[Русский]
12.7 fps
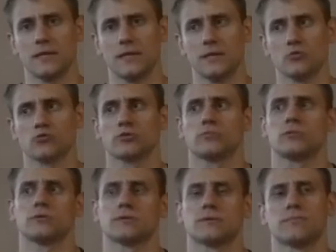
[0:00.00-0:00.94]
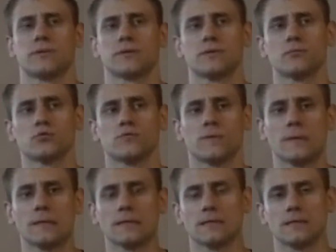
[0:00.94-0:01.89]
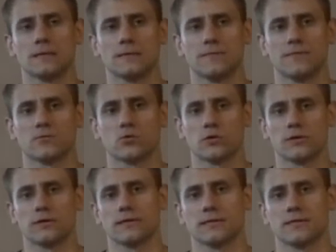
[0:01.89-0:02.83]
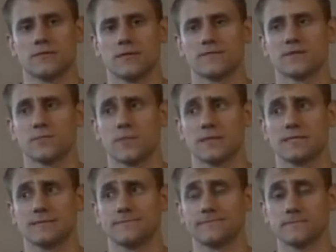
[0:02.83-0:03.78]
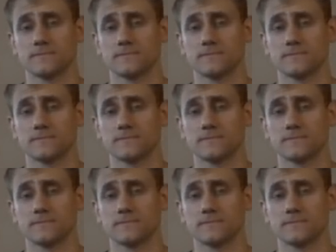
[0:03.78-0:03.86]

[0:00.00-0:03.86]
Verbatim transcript: и нужно было там по одному-два э, повтора оставлять в запасе.